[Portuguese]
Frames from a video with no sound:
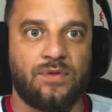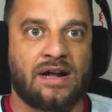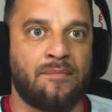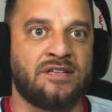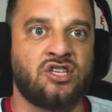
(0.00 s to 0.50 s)

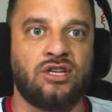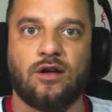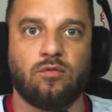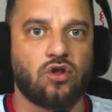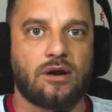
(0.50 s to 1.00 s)
Na cabeça de
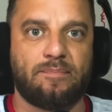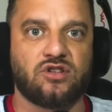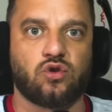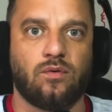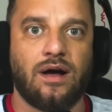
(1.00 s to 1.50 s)
nenhuma outra
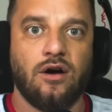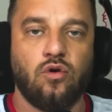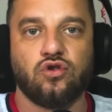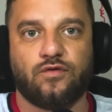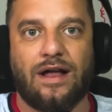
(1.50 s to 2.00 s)
pessoa,
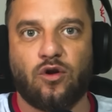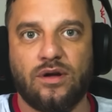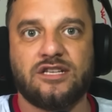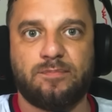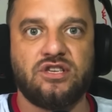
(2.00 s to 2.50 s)
os
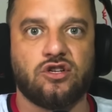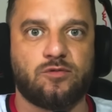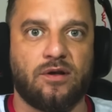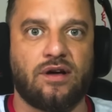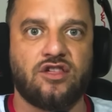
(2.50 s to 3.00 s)
valores
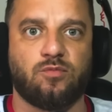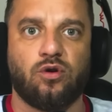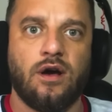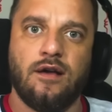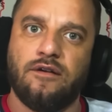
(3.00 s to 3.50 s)
pedidos pelo Red
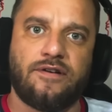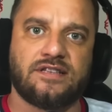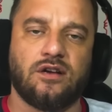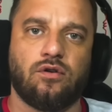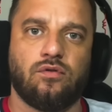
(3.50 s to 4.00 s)
Bull
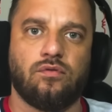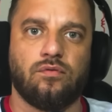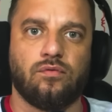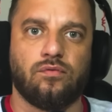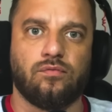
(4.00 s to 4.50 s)

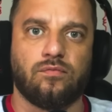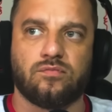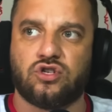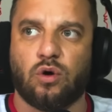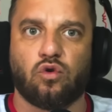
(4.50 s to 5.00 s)
faziam.
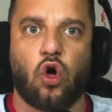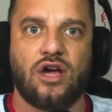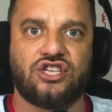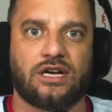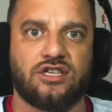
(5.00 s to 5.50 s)
tinham
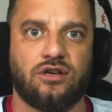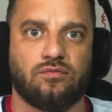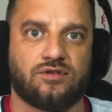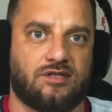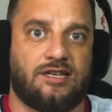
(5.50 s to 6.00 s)
lógica,
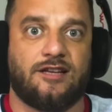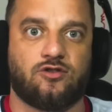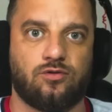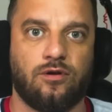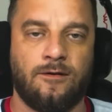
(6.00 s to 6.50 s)
tinham
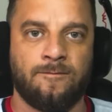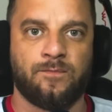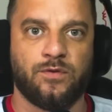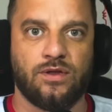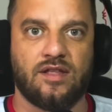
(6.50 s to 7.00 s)
senso
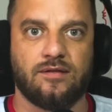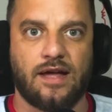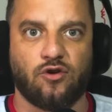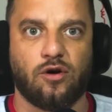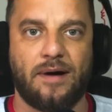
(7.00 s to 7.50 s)

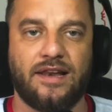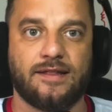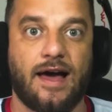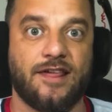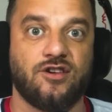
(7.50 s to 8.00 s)
na
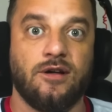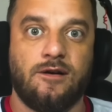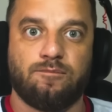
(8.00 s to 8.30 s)
normalidade.